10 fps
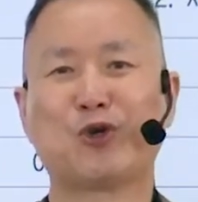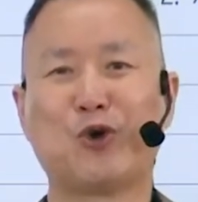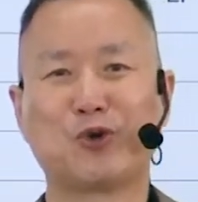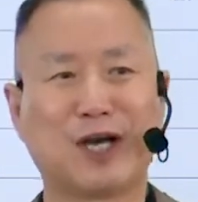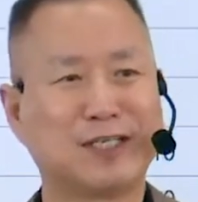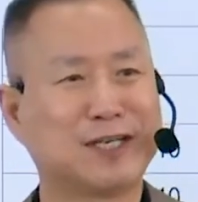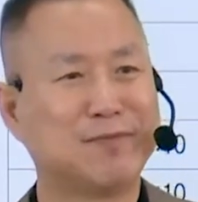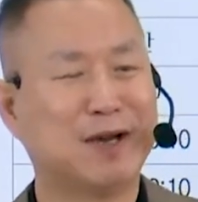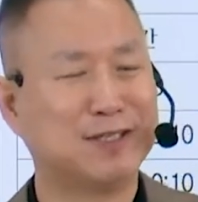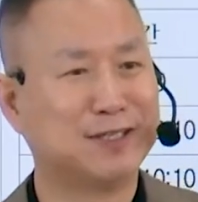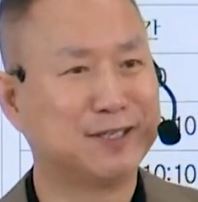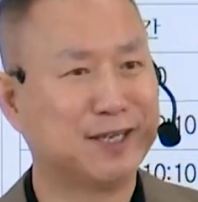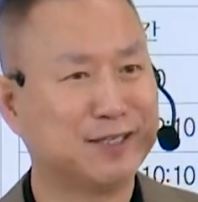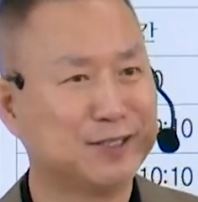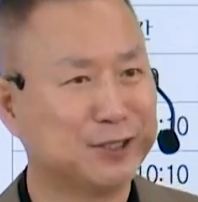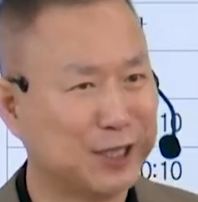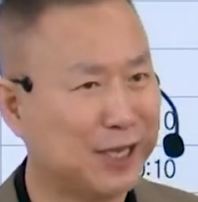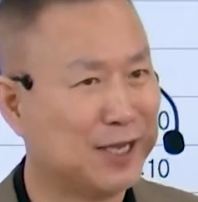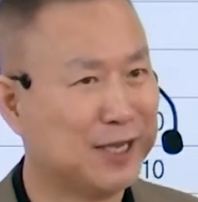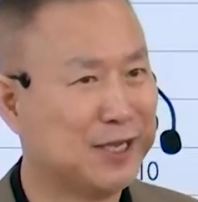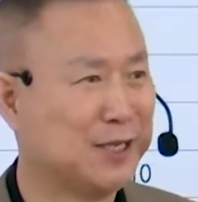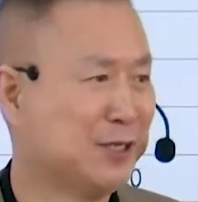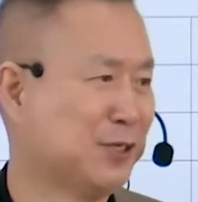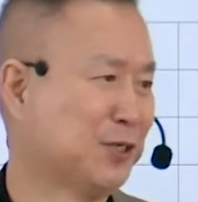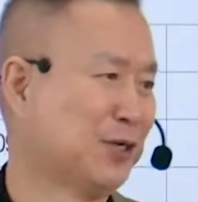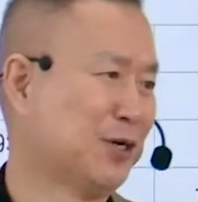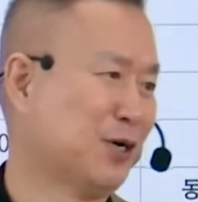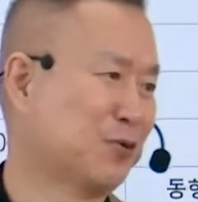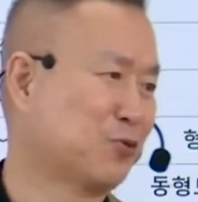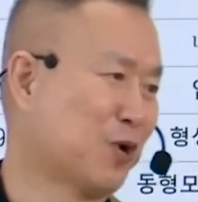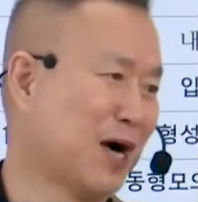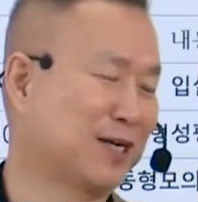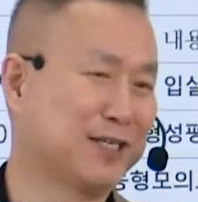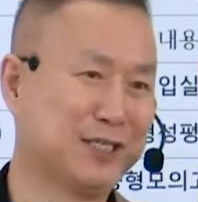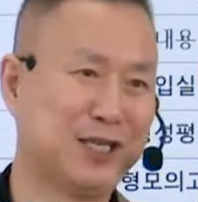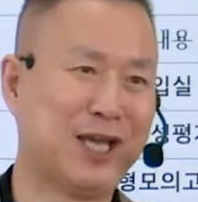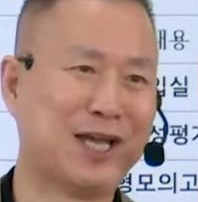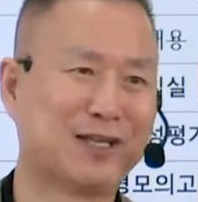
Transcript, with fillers: 교육 과정을 만들어냈는데 어, 국악 이제